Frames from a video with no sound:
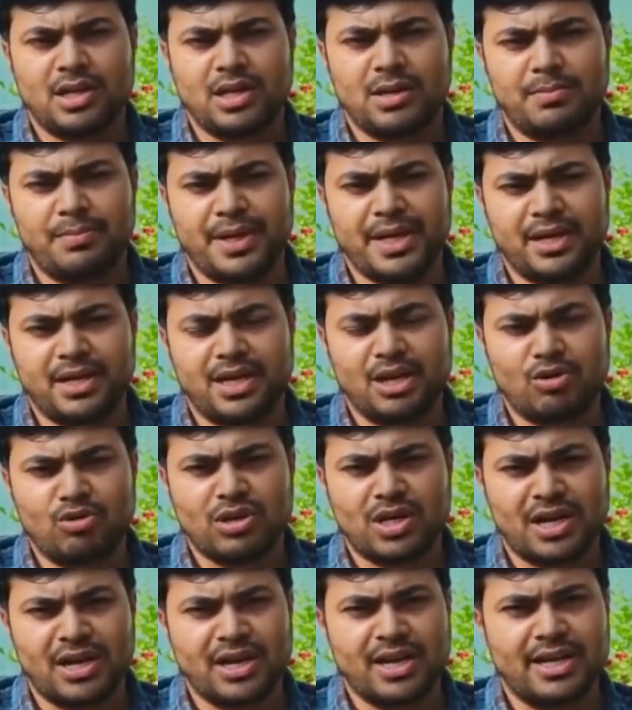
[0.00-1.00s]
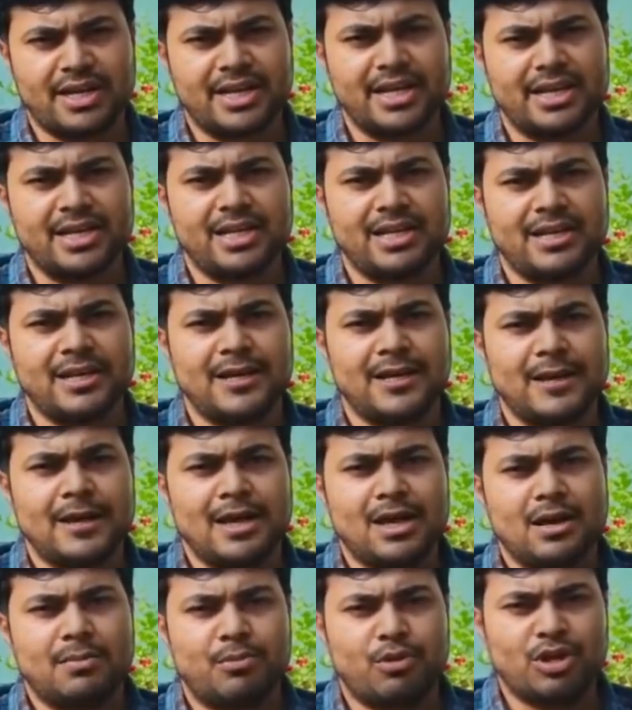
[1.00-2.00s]
ब्रेक डाउन करने के लिए
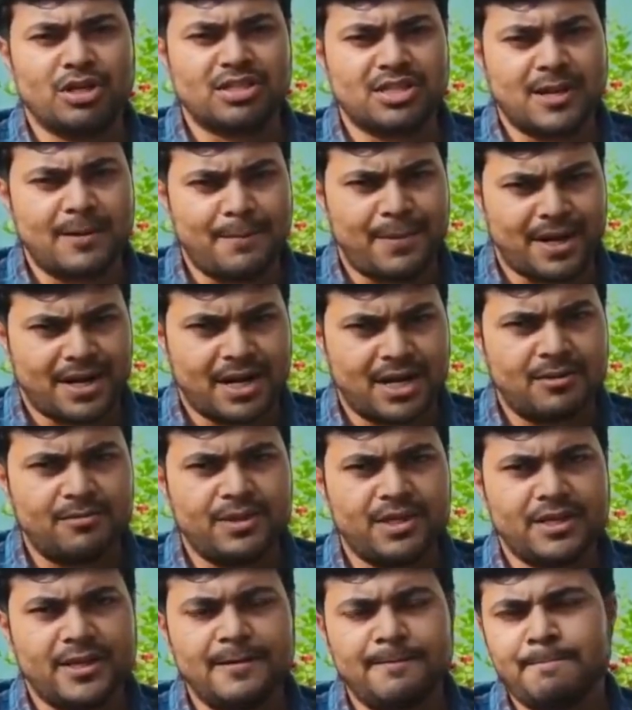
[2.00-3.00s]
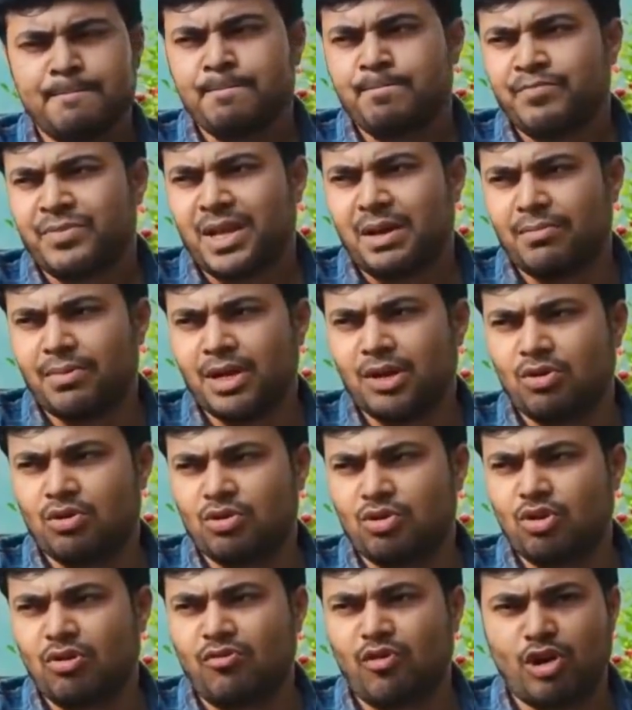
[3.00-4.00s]
पुलिस ने पकड़ा भी है हमने
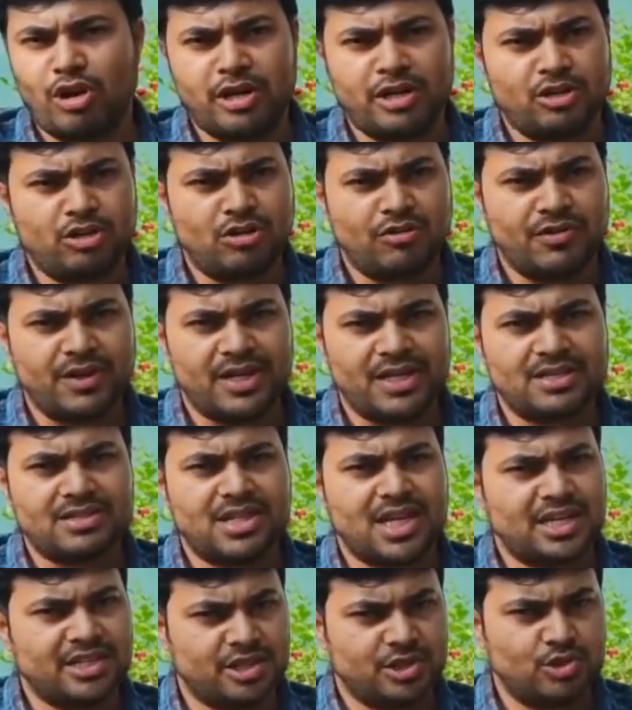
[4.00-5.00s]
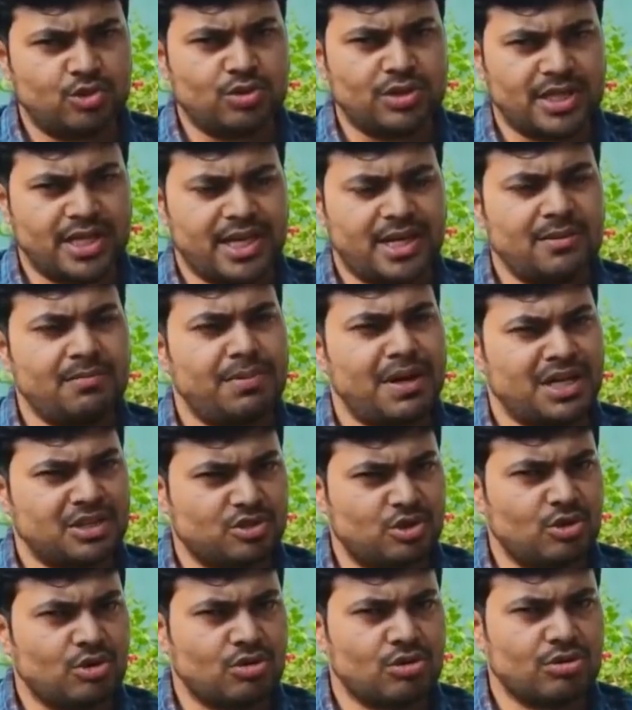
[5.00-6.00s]
उनको वारंट ऑफ अरेस्ट आज इशू किया है
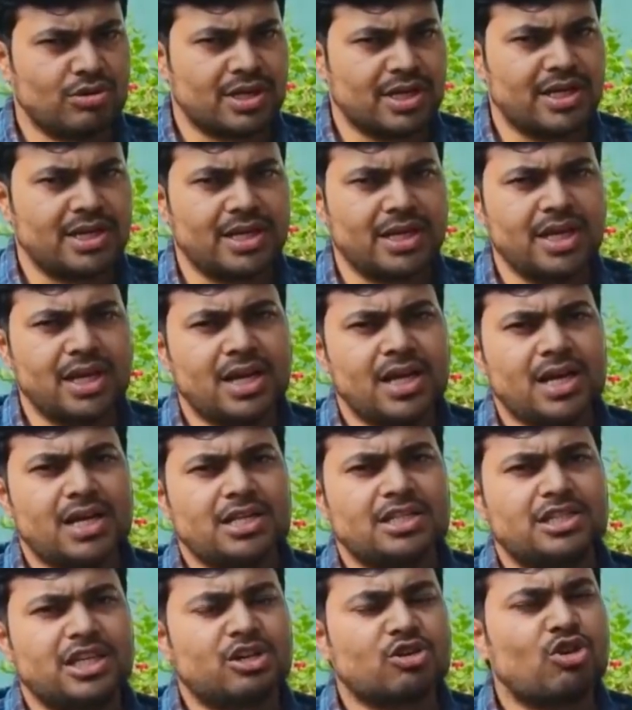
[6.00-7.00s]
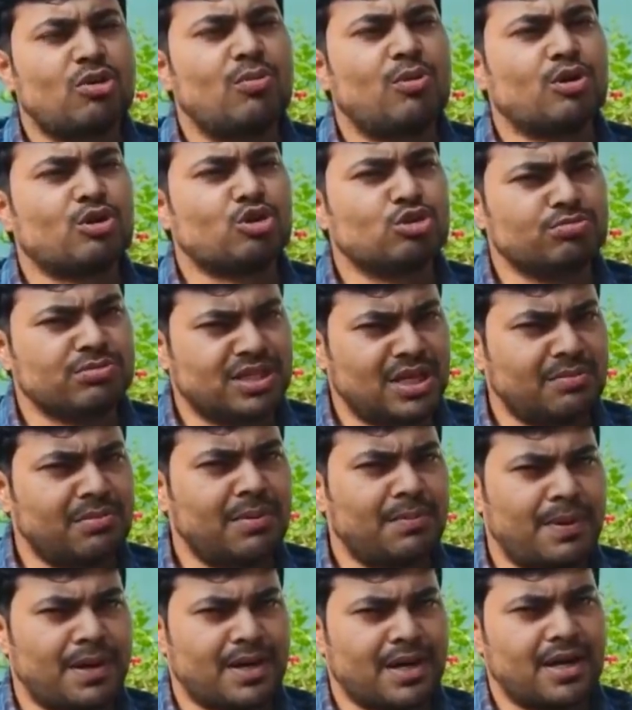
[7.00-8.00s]
पाँच लोगों के लिए जिनको बुरदुमसा में
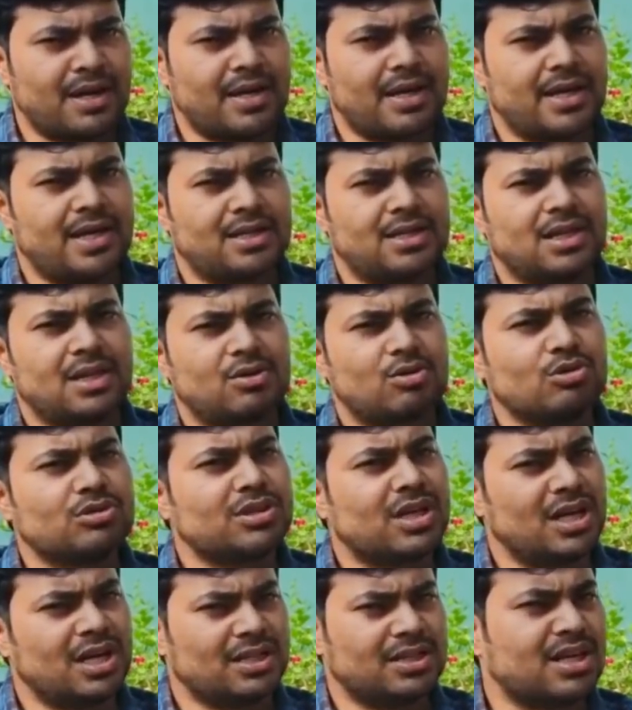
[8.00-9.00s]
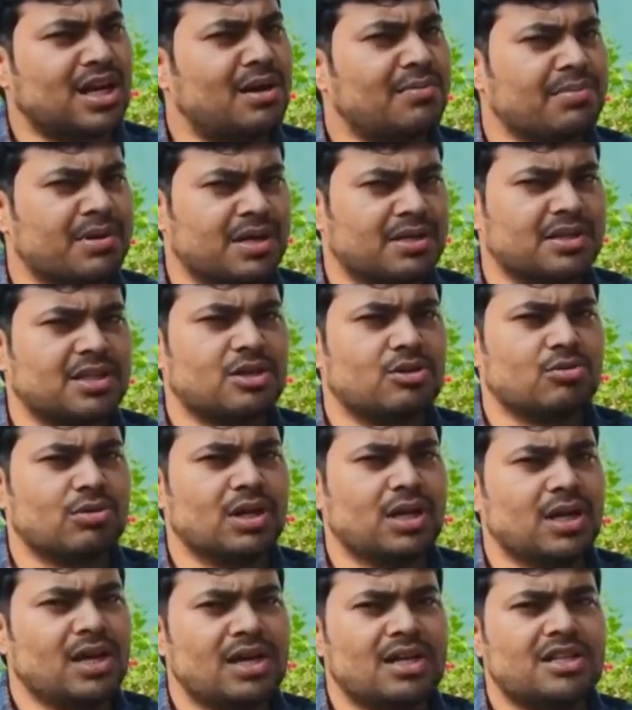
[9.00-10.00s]
पकड़ा गया था कुछ गलत काम करते हुए
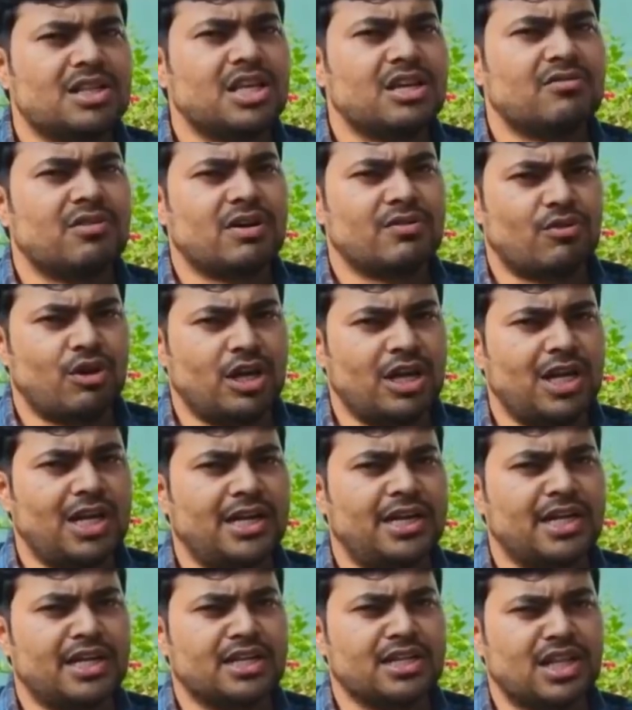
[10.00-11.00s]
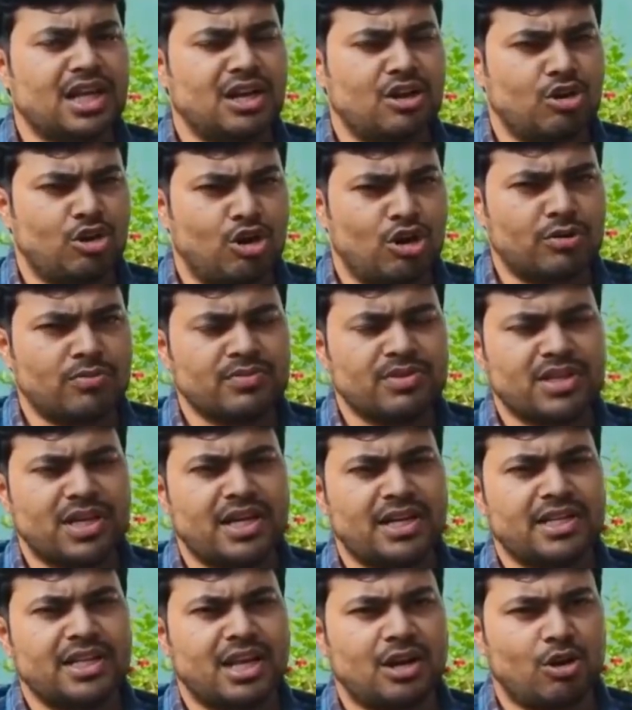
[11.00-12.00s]
दे वर वायलेटिंग द नॉर्म्स
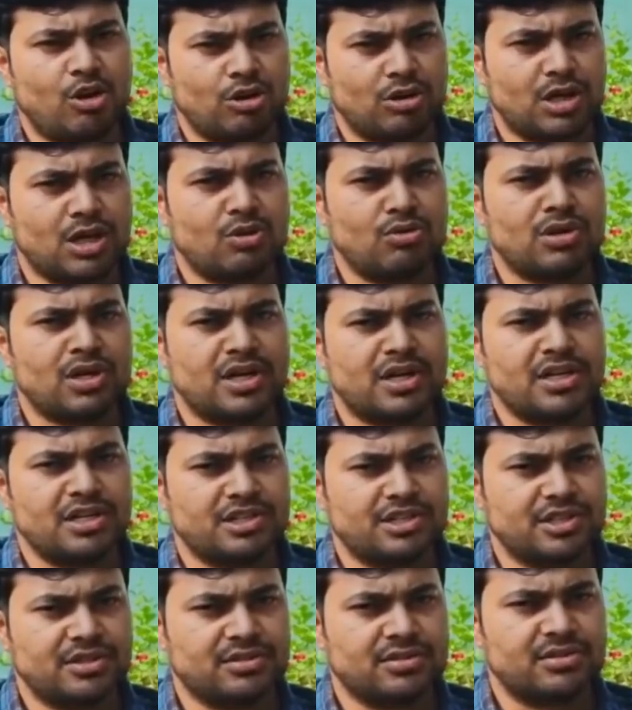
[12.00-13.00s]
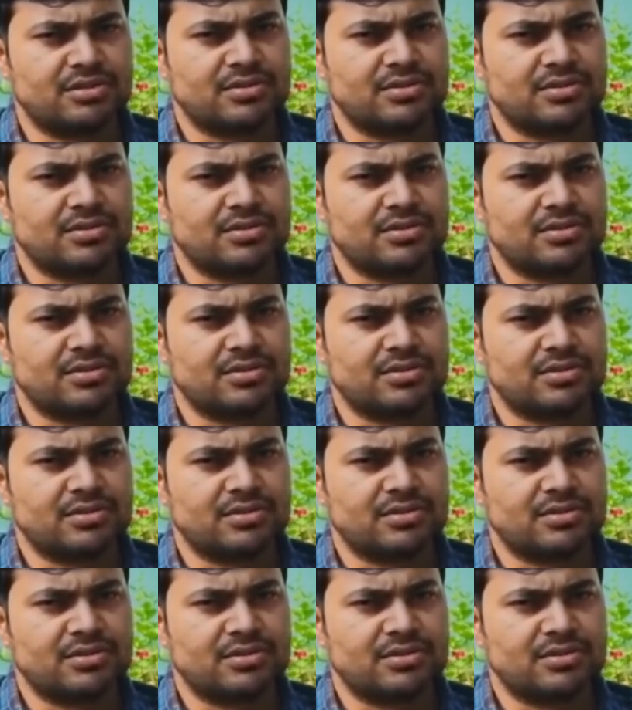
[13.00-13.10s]
एंड द लॉकडाउन कंडीशन